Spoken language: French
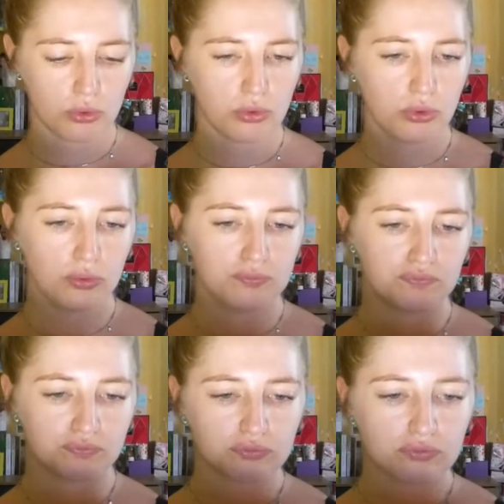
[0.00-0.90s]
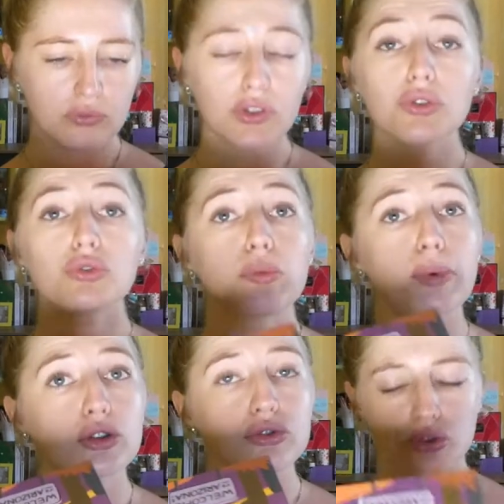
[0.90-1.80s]
de
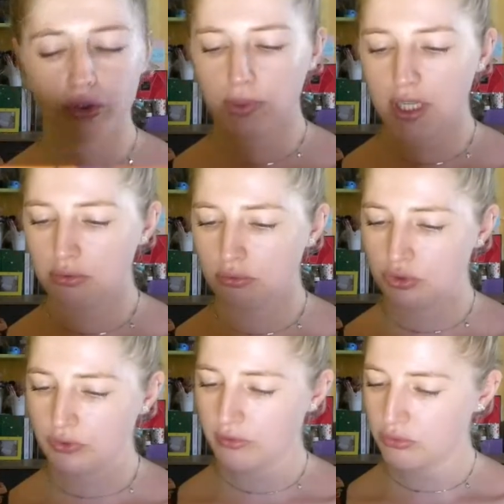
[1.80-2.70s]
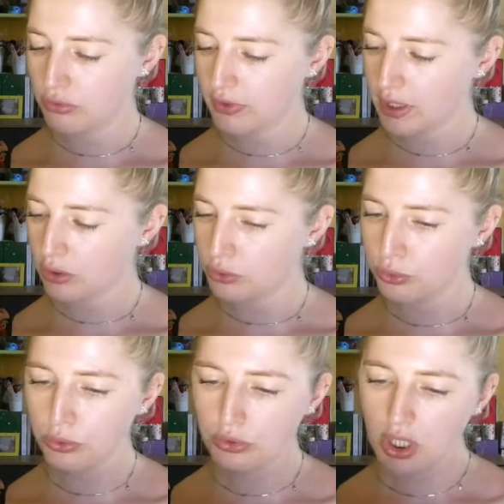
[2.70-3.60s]
box en juillet donc je vais vous l'ouvrir en
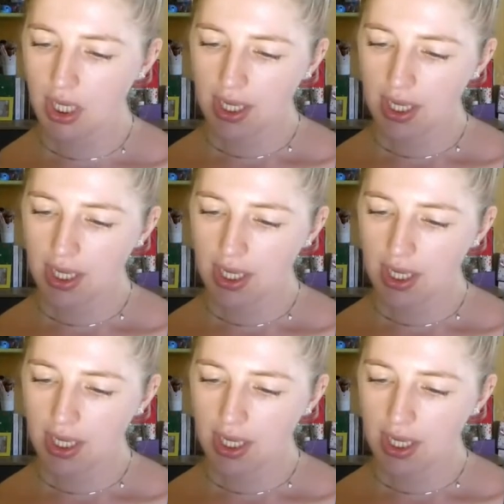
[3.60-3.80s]
août